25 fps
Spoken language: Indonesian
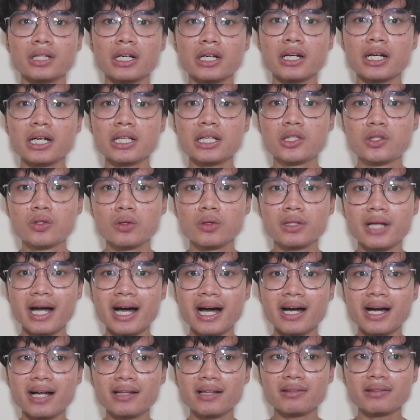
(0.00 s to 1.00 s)
terkejut
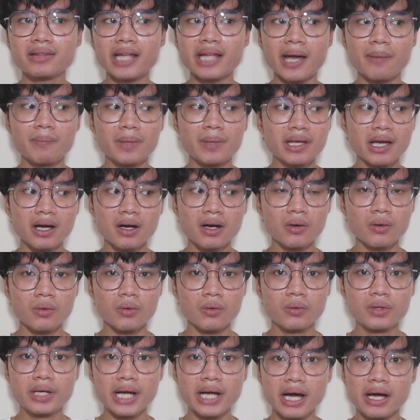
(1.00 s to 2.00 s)
akan Temi
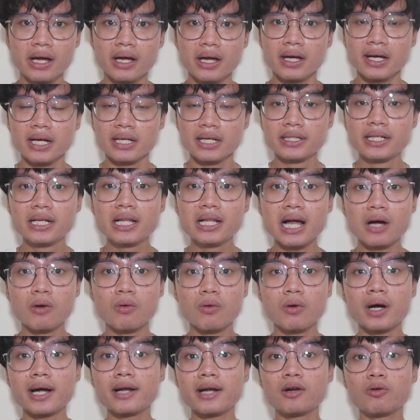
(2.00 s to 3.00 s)
yang udah
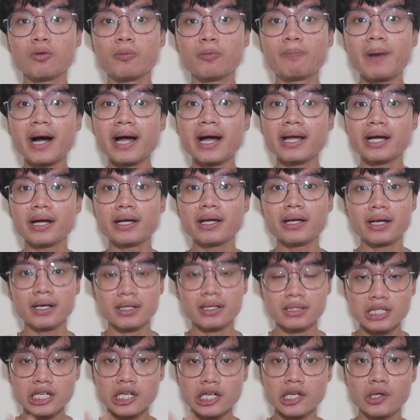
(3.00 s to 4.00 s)
dilakukan upaya
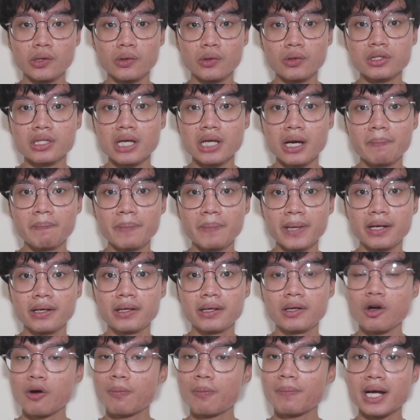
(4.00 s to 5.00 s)
yang serius
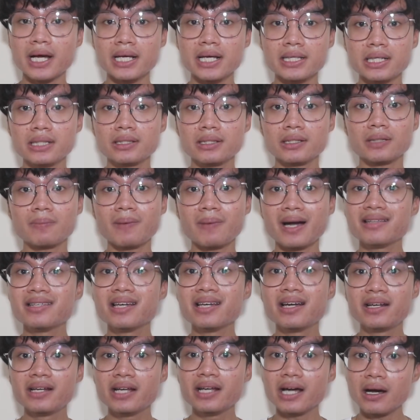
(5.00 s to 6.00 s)
sampai dioperasi tetap
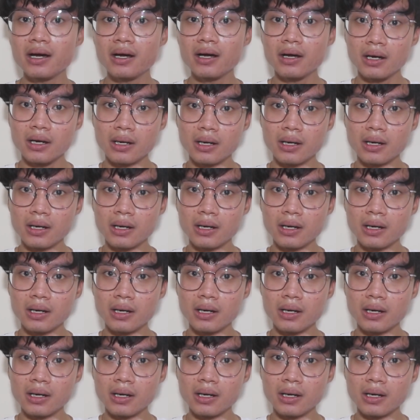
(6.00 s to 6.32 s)
aja dia